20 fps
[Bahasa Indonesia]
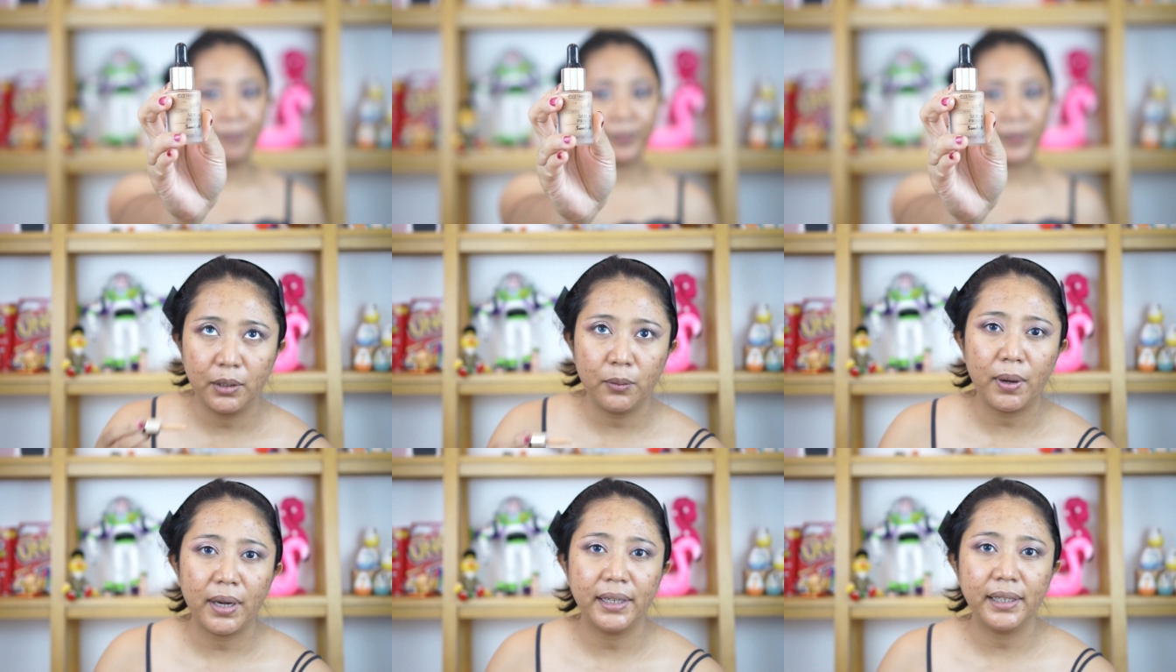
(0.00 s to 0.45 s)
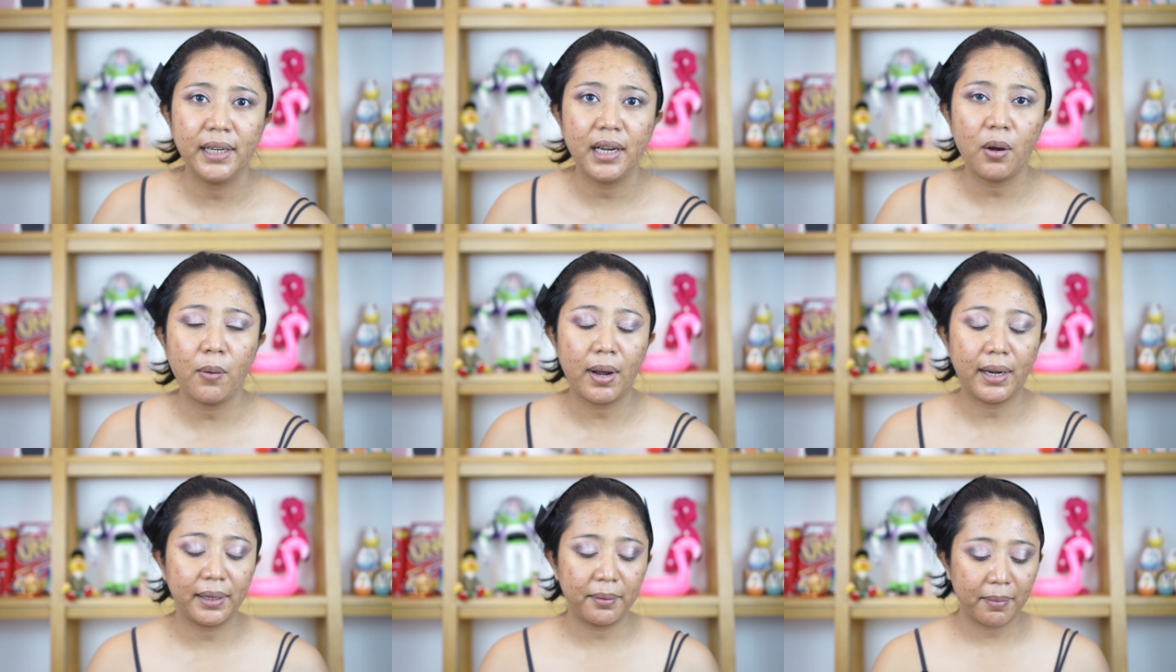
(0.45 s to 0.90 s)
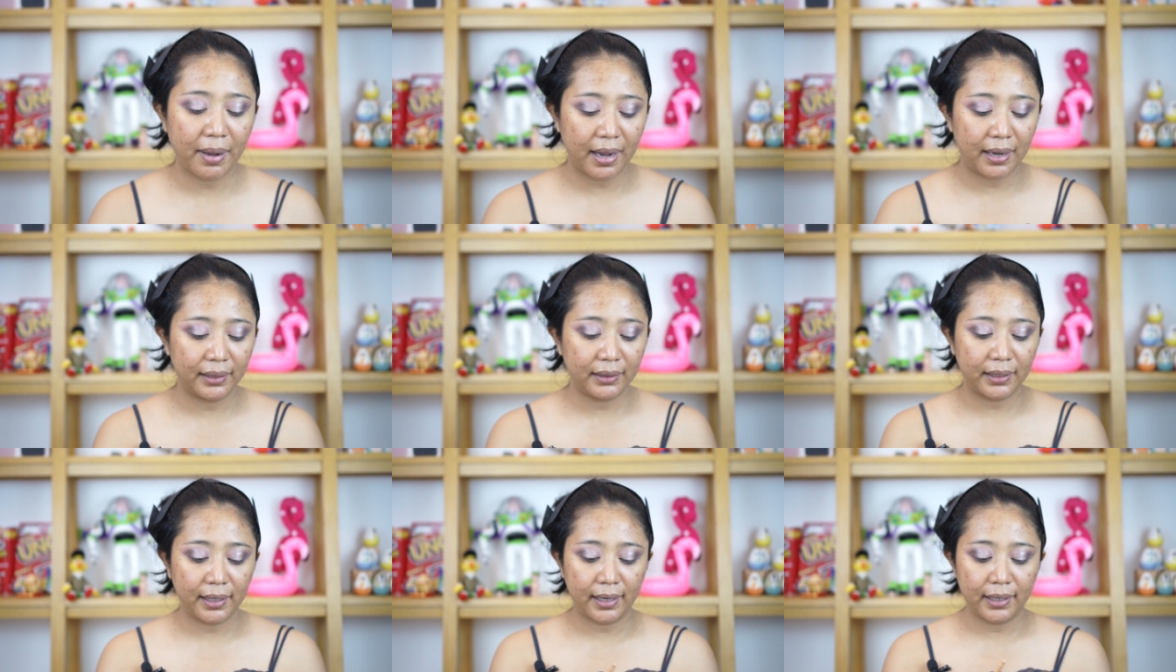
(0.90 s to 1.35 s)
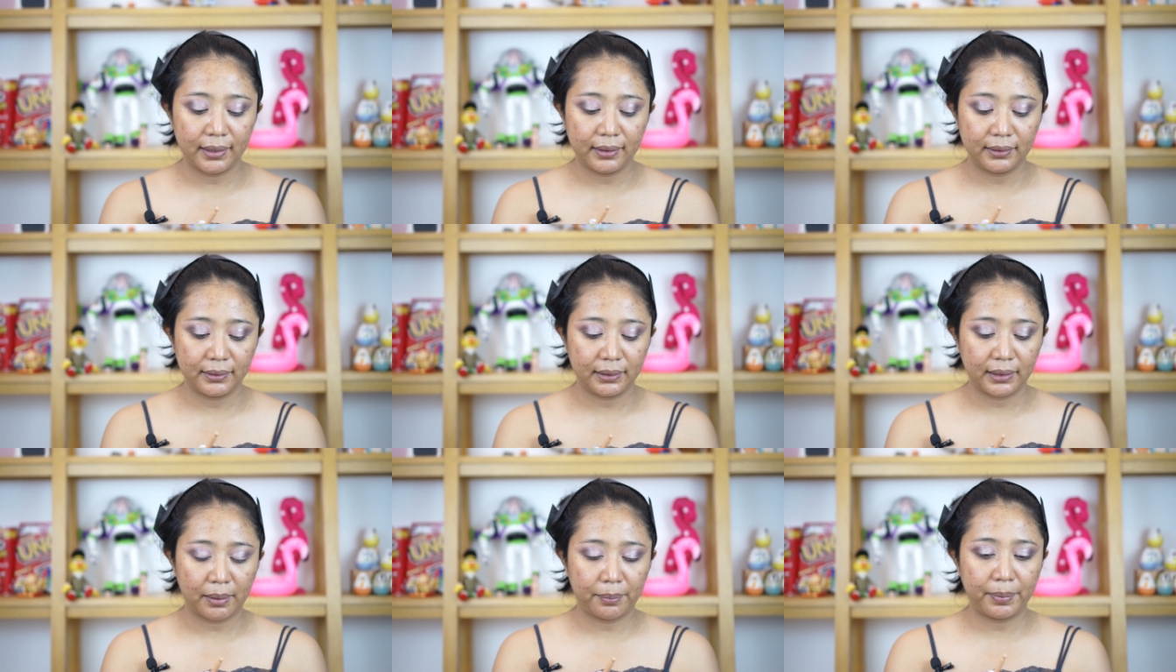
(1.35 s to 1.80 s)
Ini wanginya wangi banget ya,
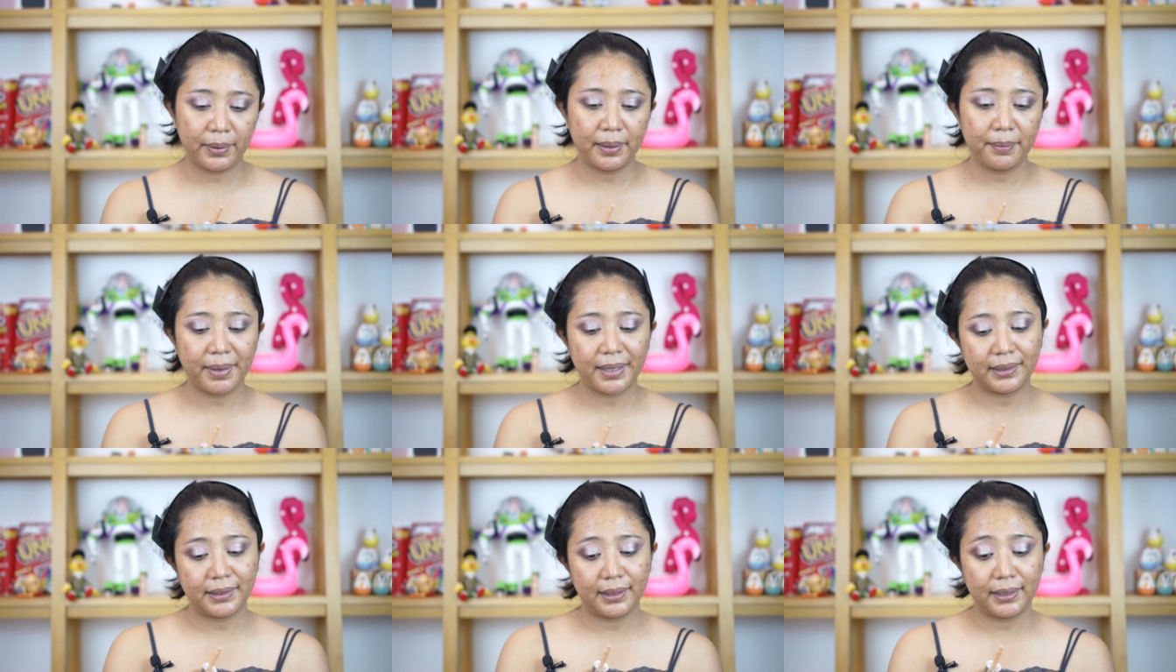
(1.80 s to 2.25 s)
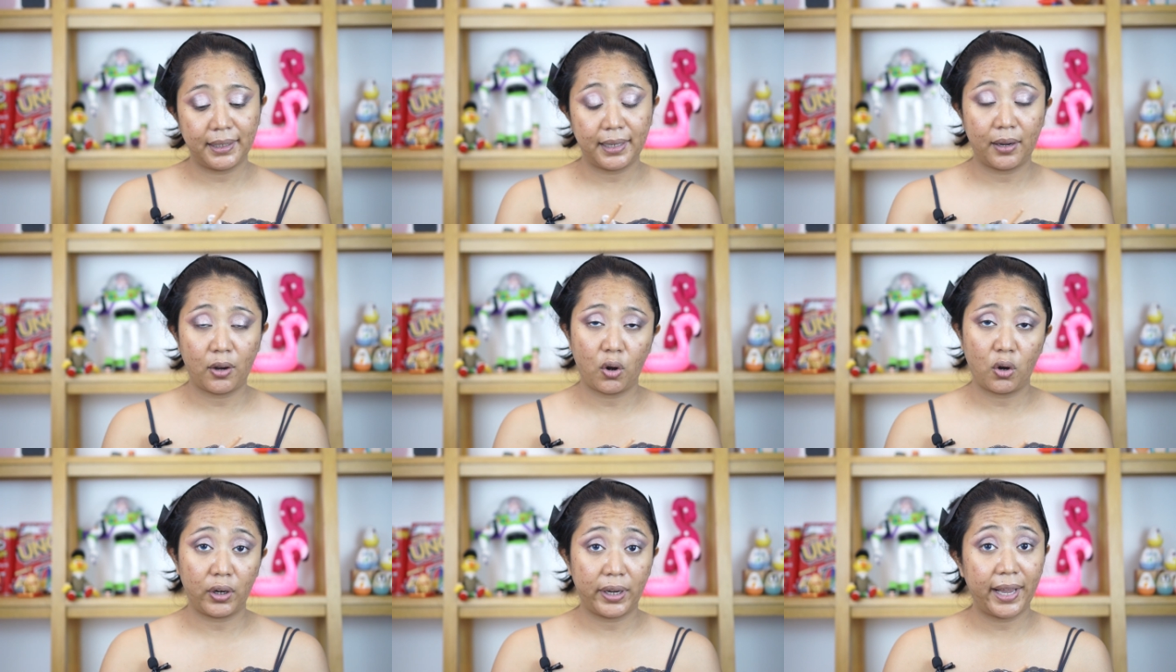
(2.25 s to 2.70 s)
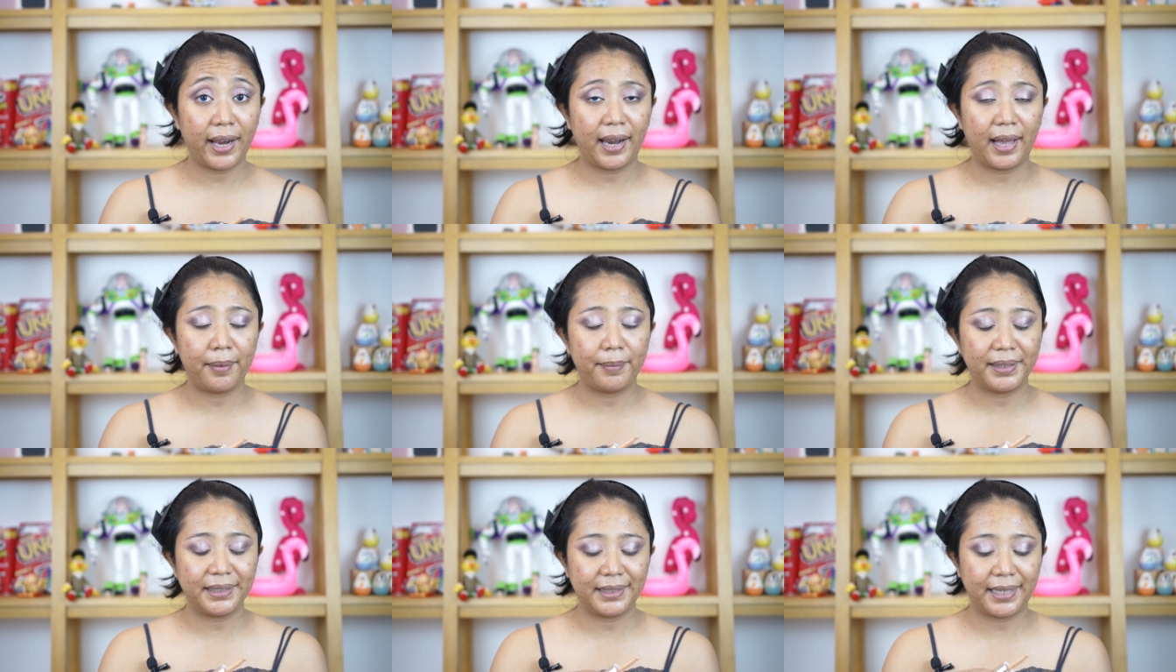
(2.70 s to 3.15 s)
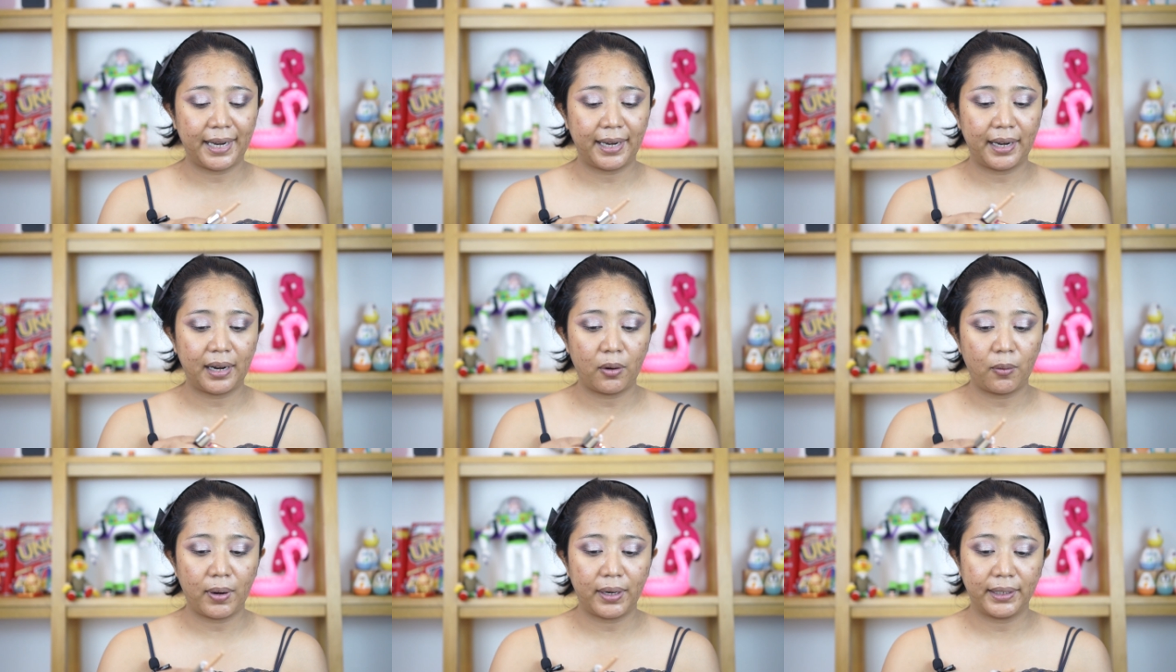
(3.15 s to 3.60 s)
tapi masih oke okay lah, masih
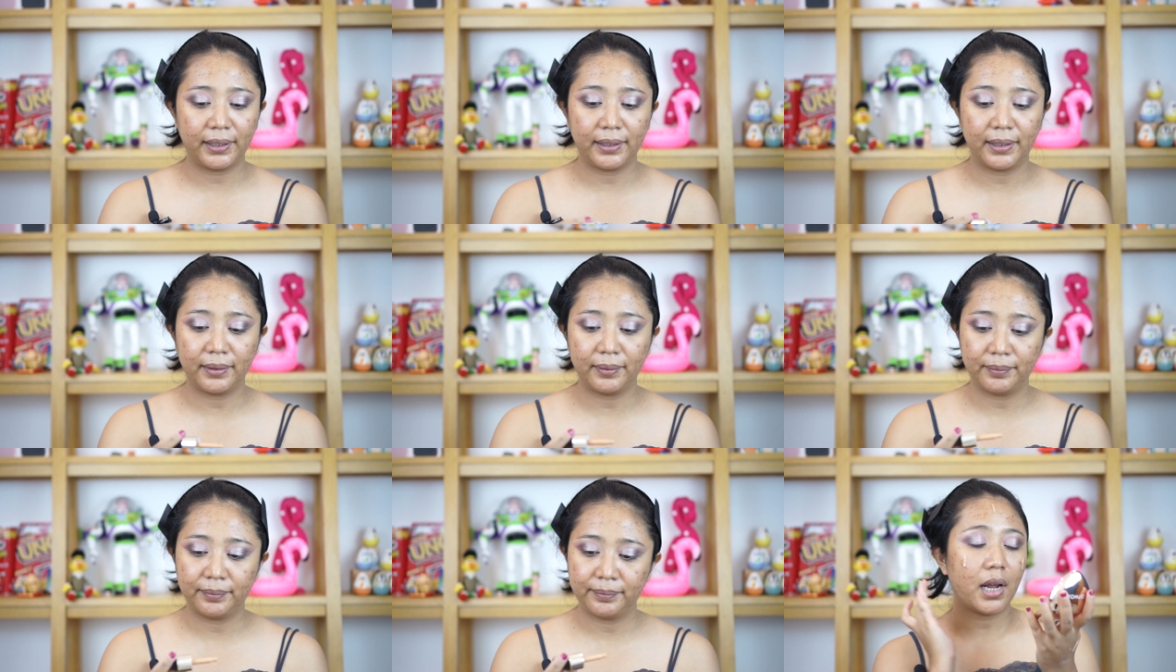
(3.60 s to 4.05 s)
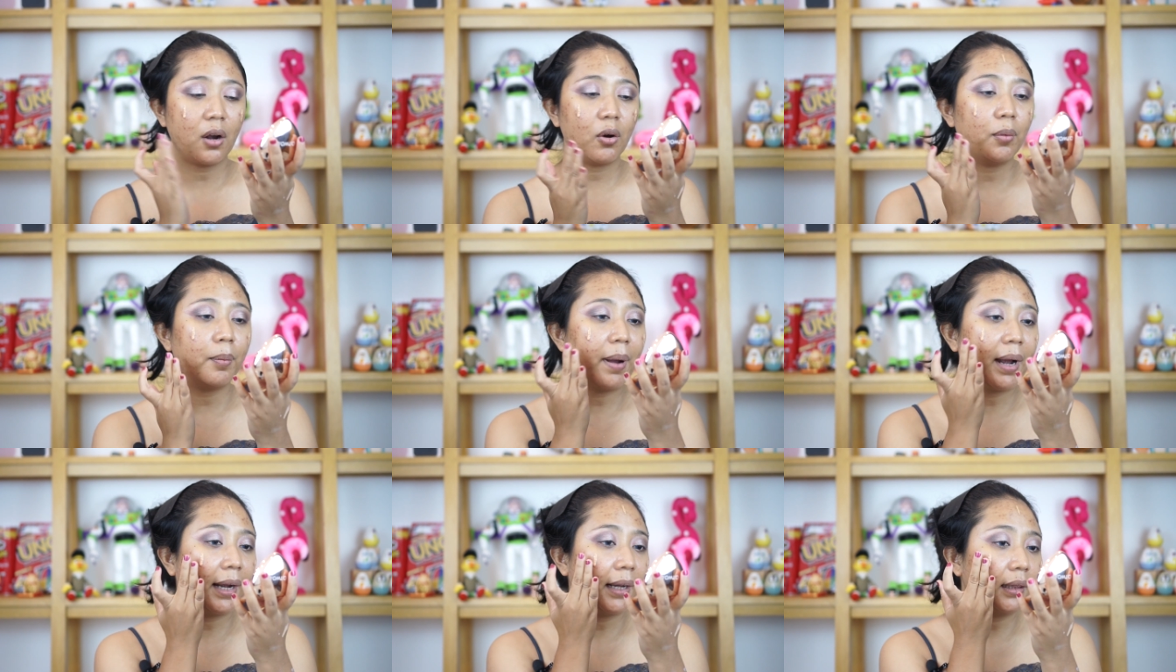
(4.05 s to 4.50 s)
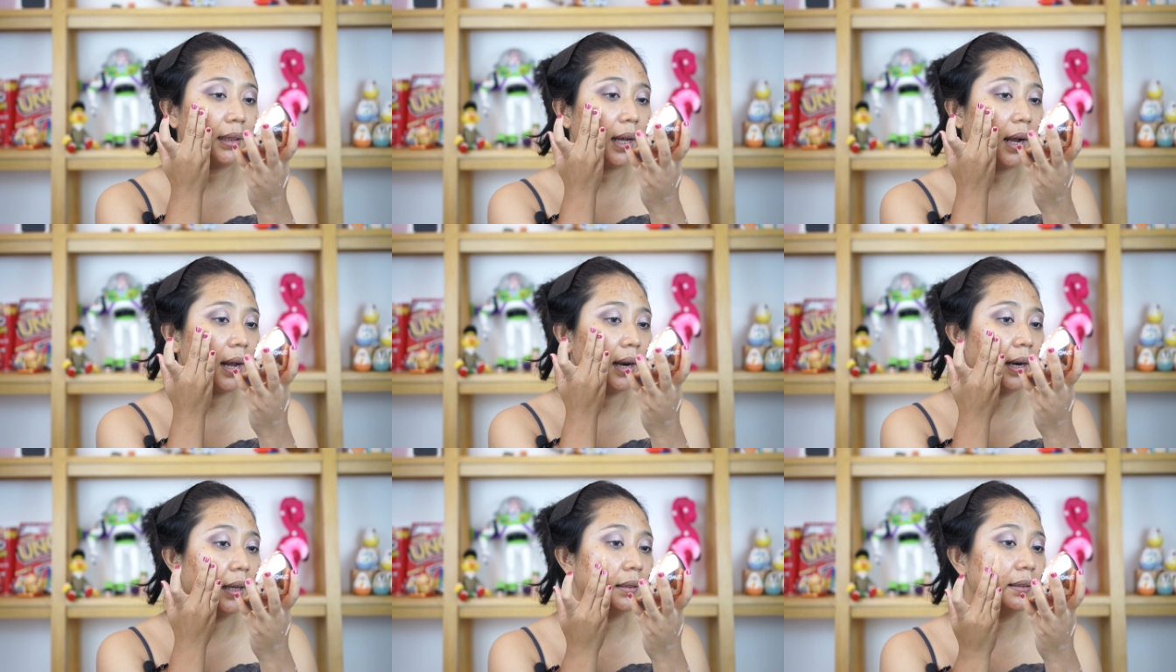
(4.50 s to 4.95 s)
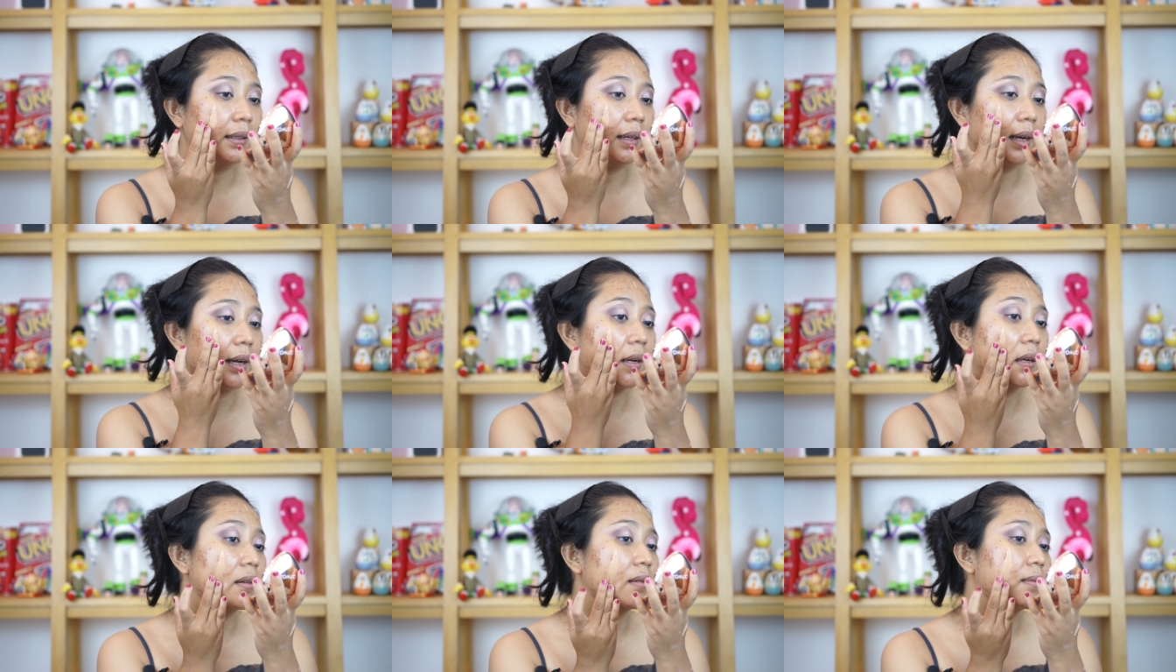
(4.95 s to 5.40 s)
enak wanginya. Ini aku pakai tangan
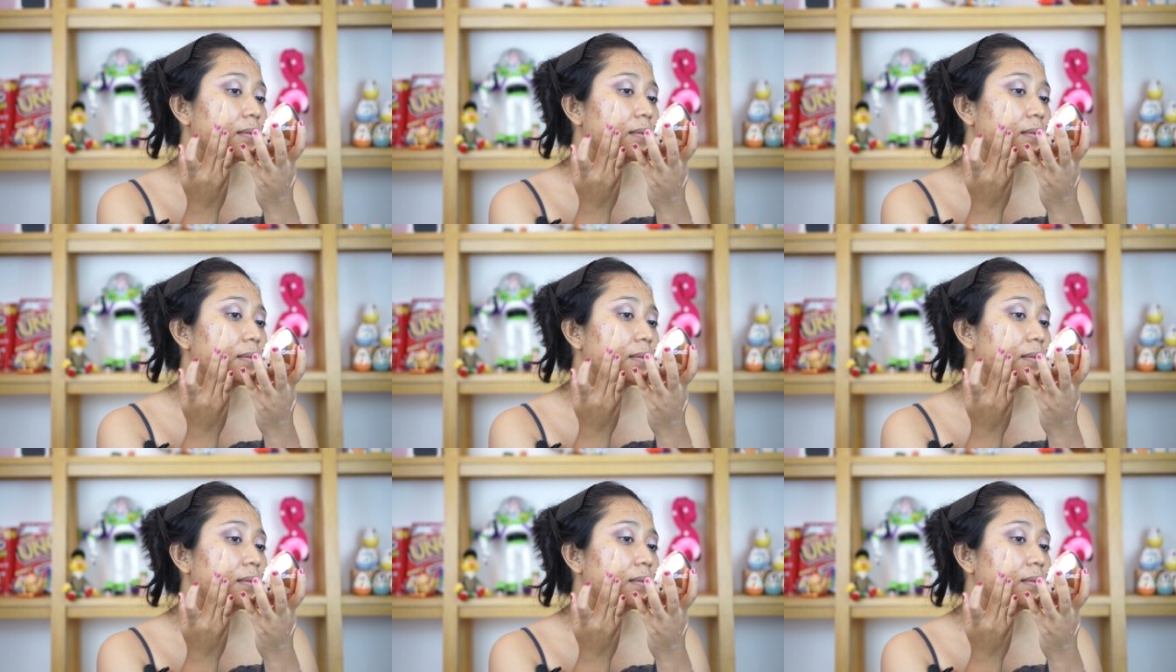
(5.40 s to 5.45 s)
aja.